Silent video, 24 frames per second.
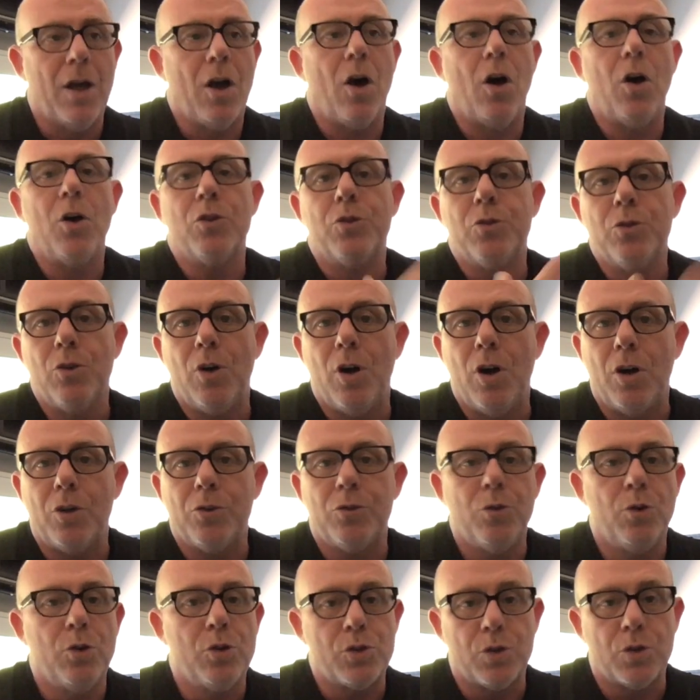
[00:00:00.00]
En dehors
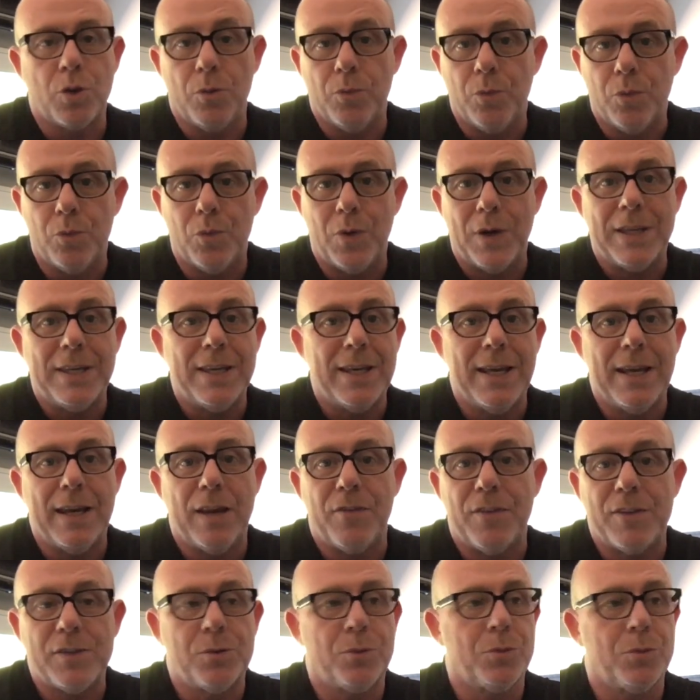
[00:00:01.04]
de ce que vous voyez, la
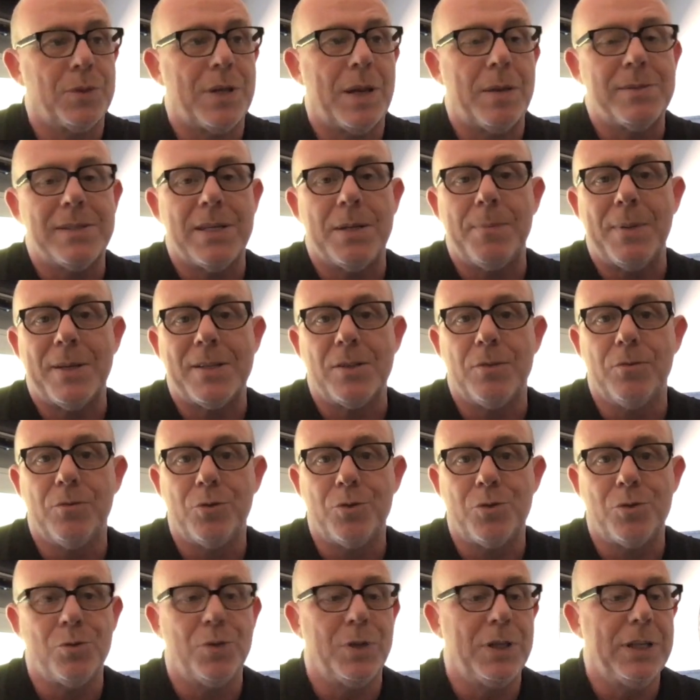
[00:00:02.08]
façon dont cette personne vous
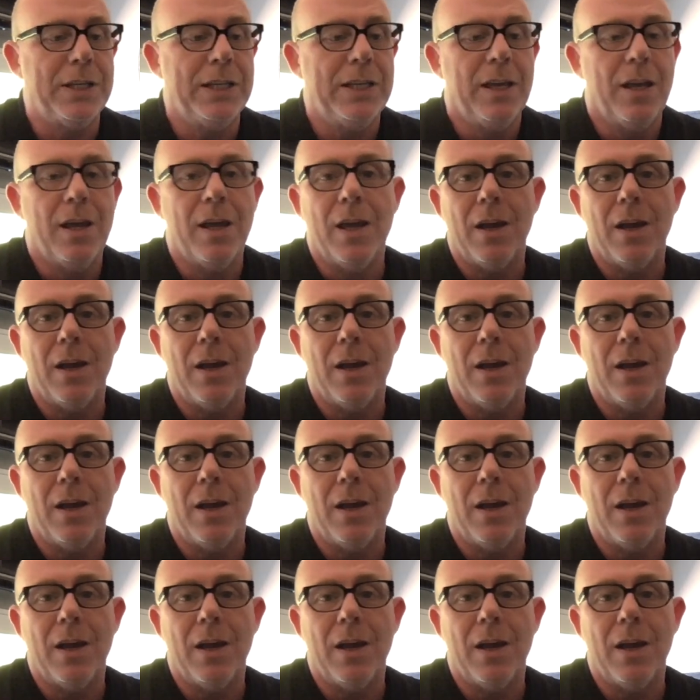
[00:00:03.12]
sourit,